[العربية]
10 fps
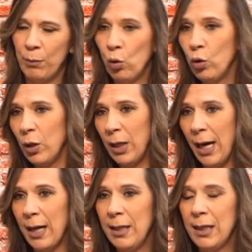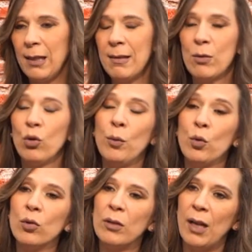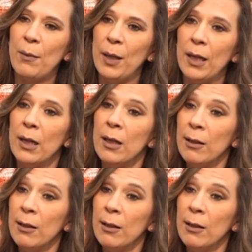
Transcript: بهول الحالات اللي الصوت بيكون تعبان